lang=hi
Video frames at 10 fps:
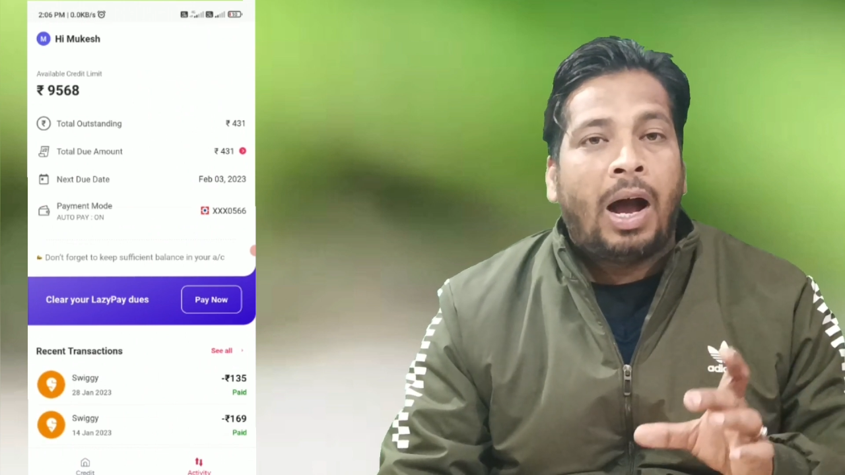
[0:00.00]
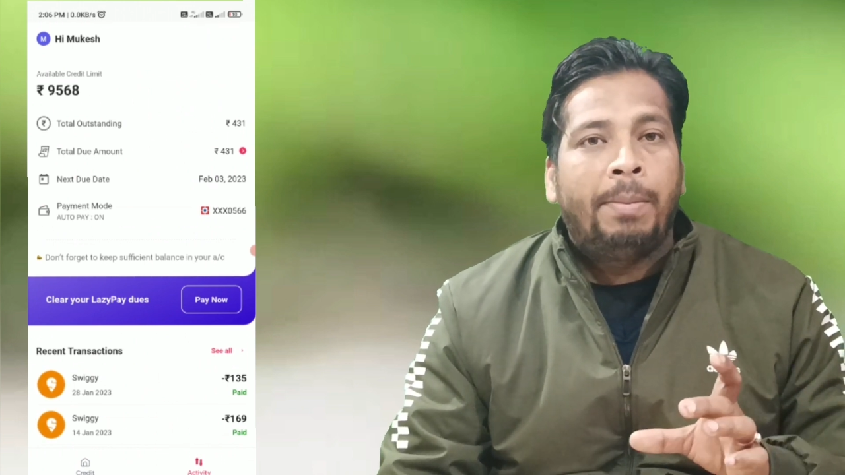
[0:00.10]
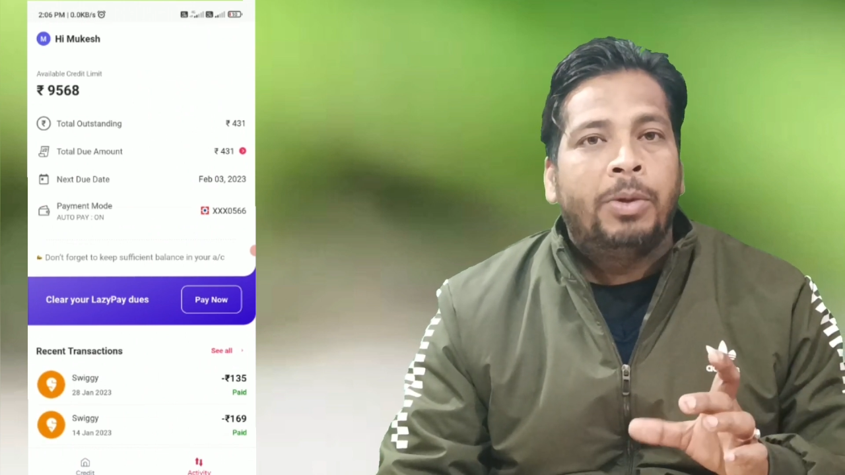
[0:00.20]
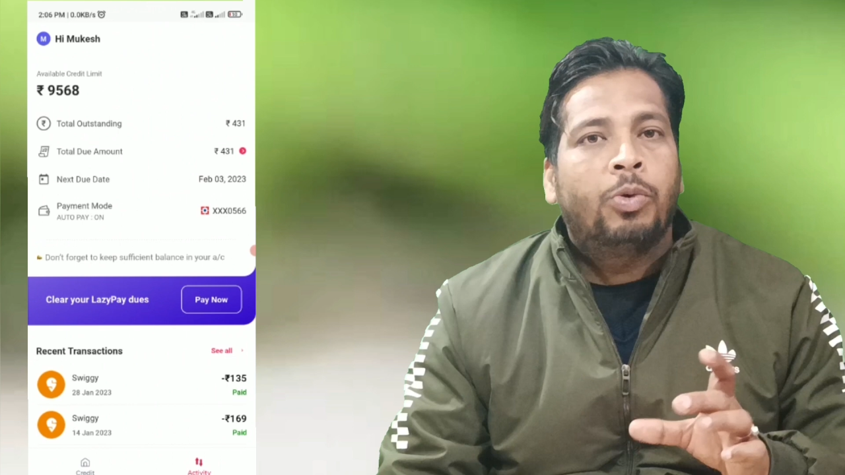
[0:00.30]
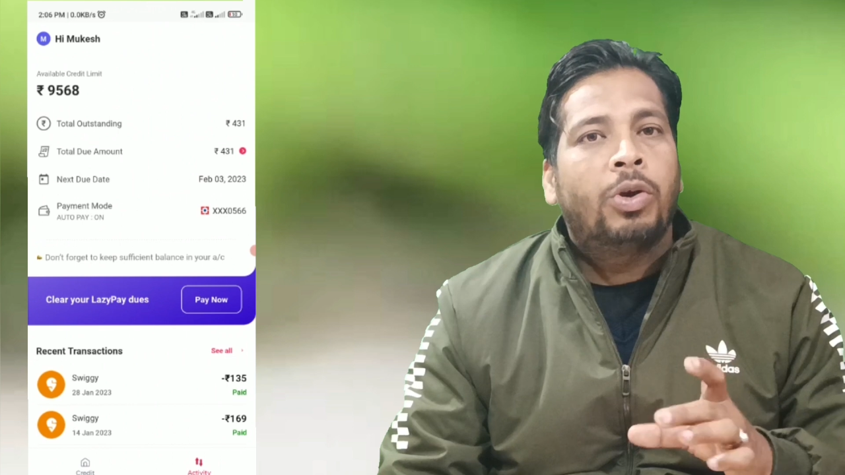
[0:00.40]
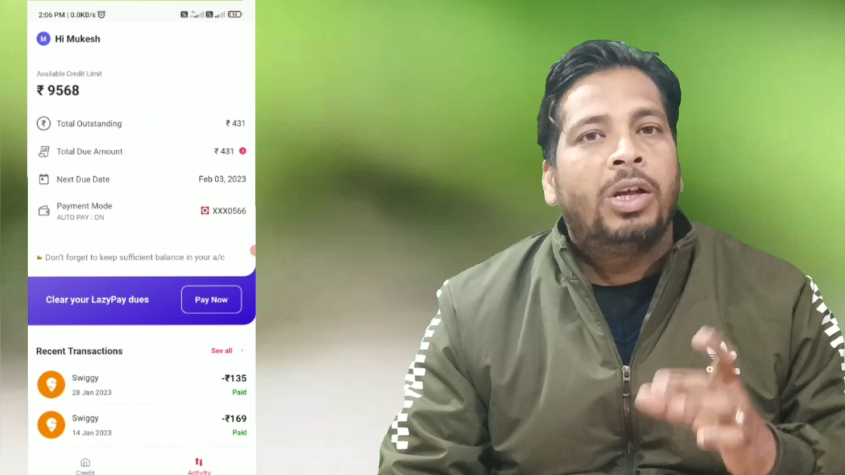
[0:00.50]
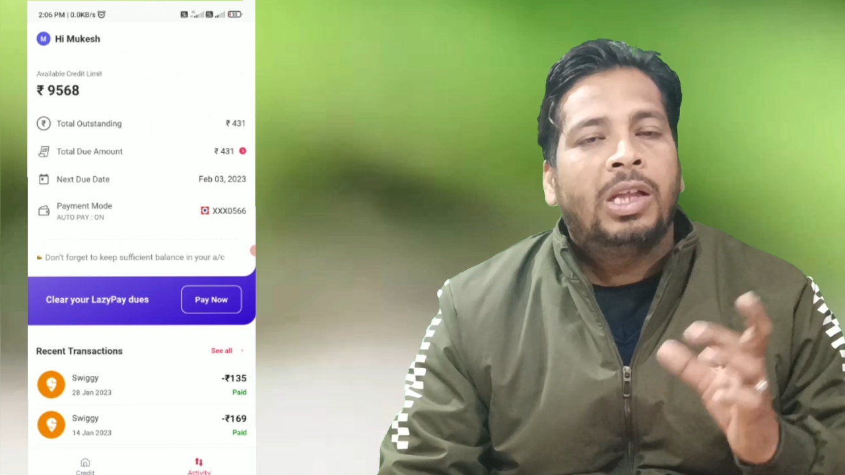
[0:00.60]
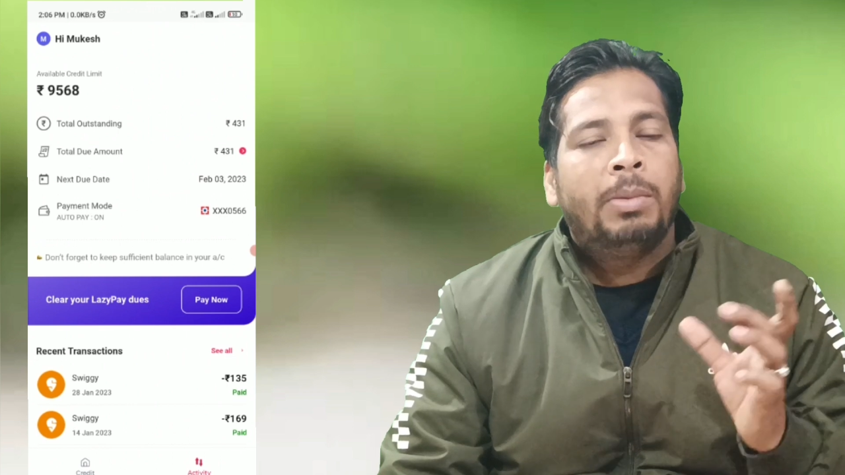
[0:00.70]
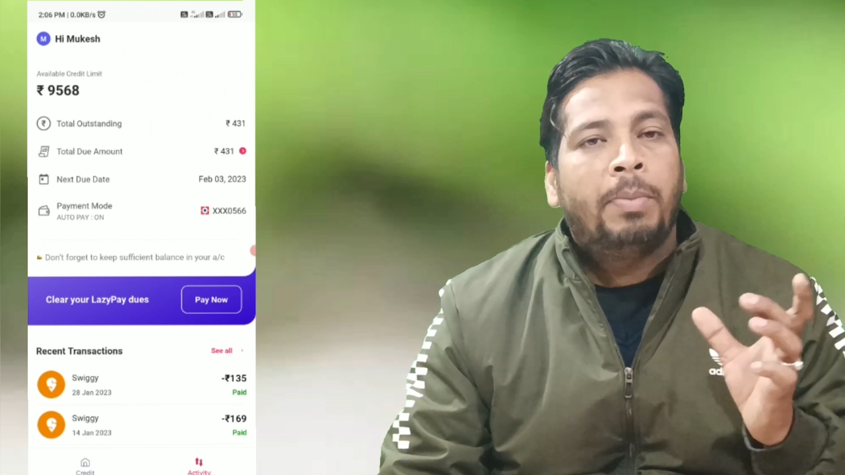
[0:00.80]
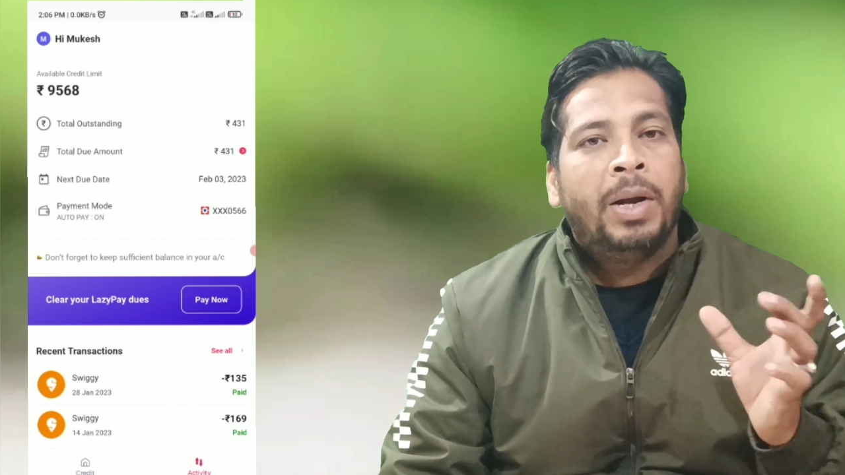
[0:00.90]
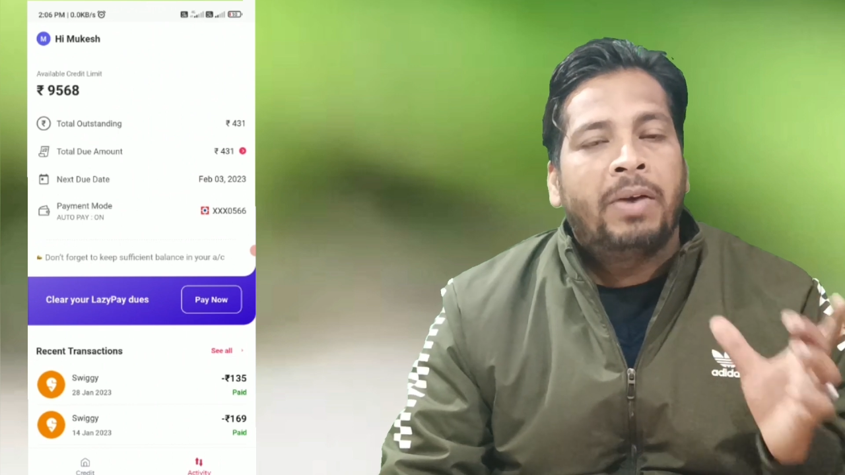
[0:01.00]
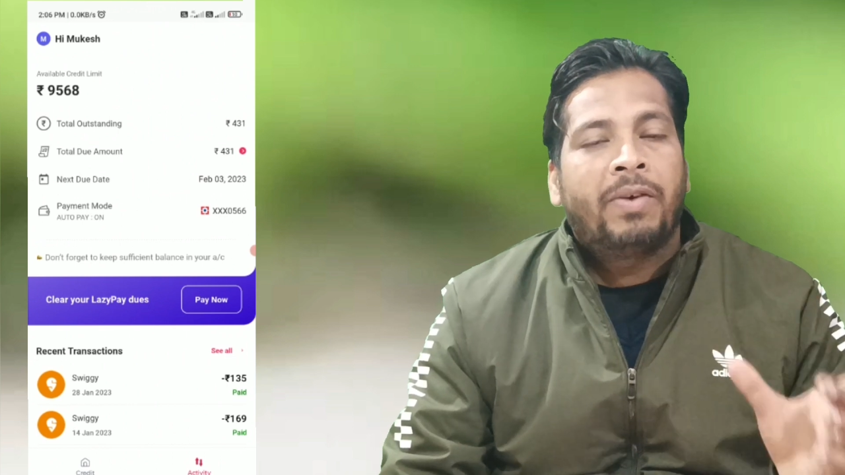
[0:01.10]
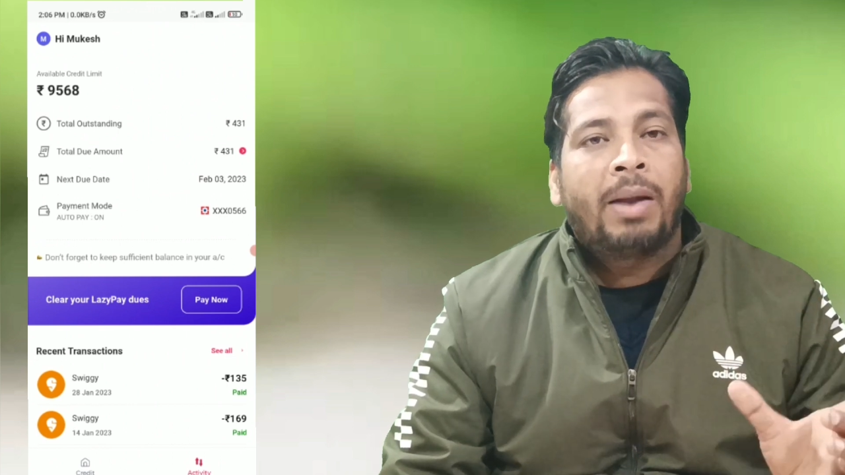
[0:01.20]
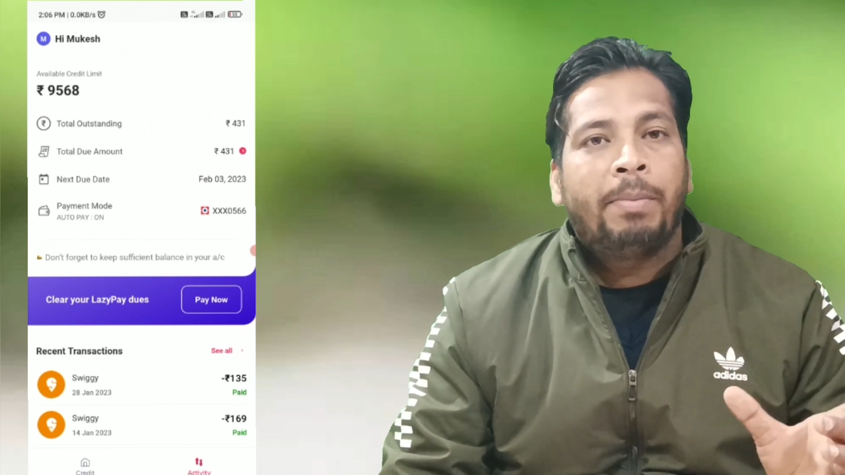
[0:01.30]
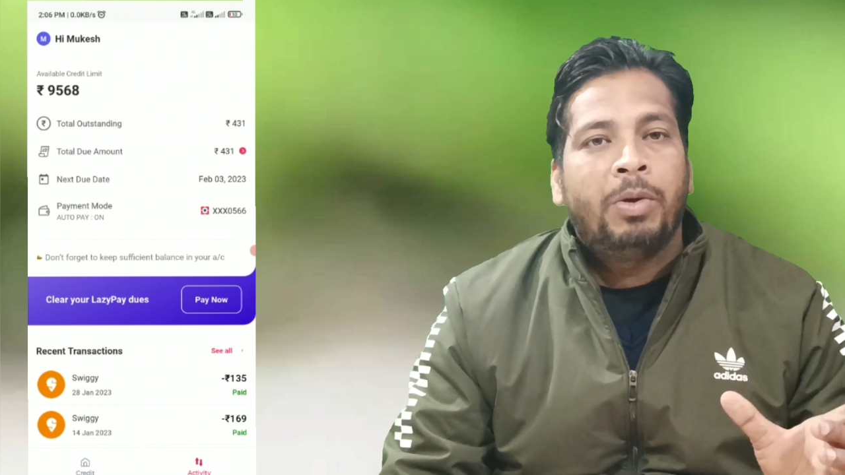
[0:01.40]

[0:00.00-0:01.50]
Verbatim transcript: आप इसको किसी भी प्लेटफॉर्म